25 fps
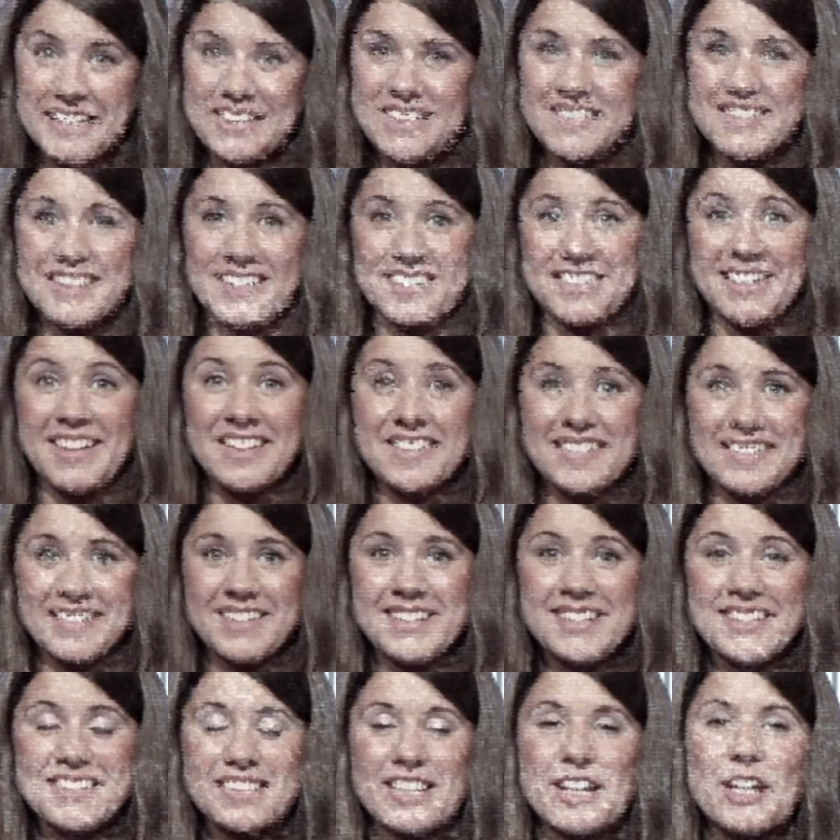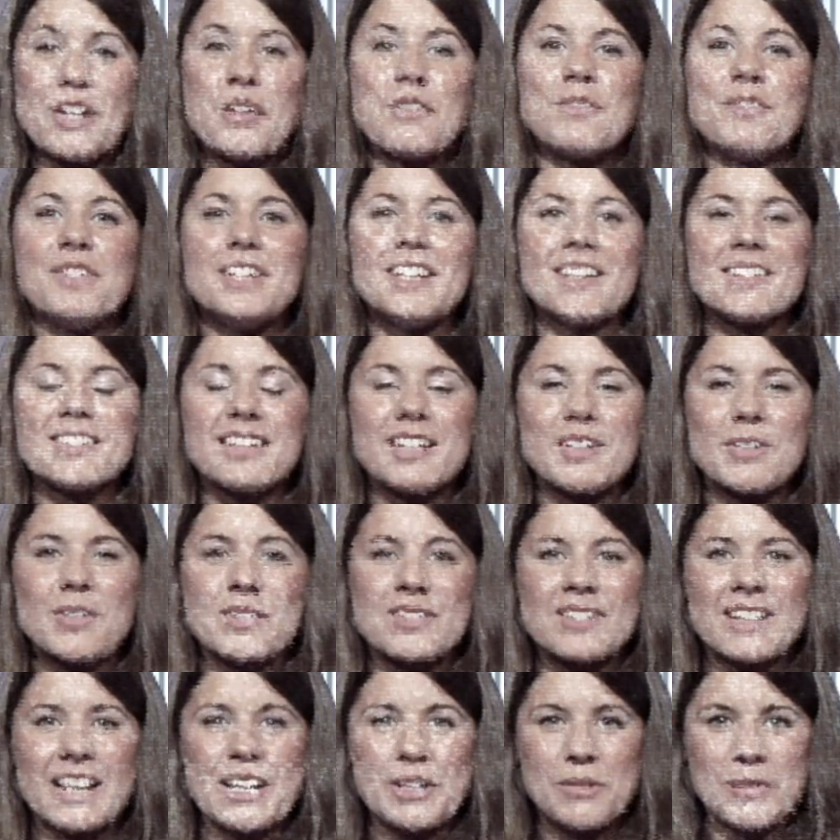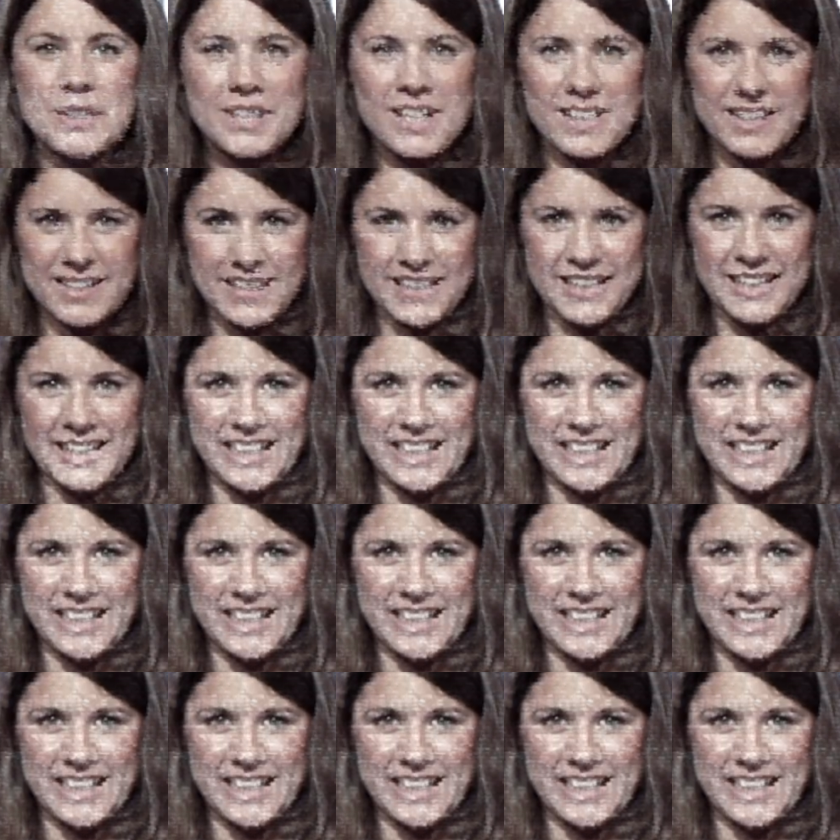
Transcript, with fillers: Interessant, nicht? Wir sehen uns gleich wieder in